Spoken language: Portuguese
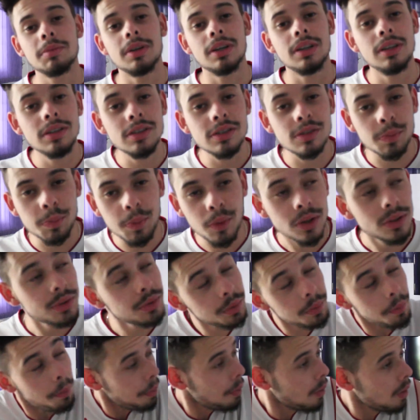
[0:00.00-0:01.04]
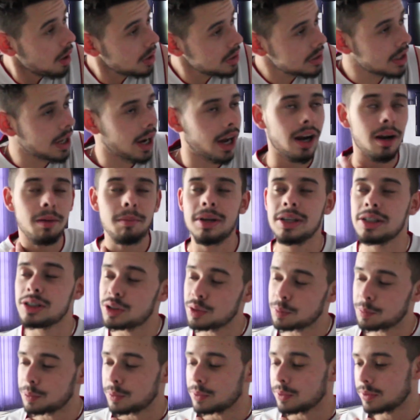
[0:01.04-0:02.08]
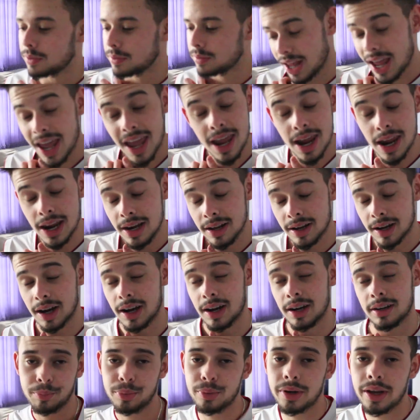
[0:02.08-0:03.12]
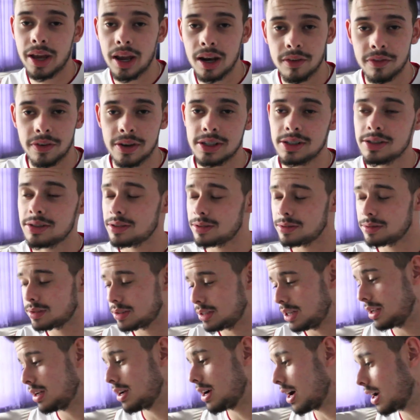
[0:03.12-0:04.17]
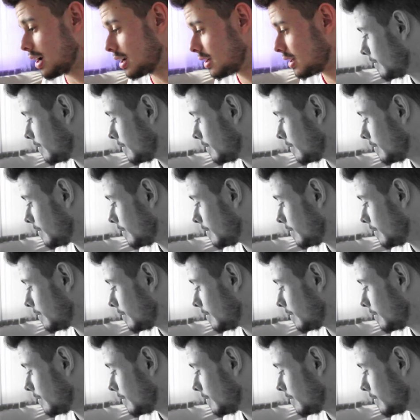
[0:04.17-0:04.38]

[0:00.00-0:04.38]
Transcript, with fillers: mano. Isso pode? Não pode, cara. Mas, tipo, é ele, cara. Por que ele faz isso, eu não sei, cara.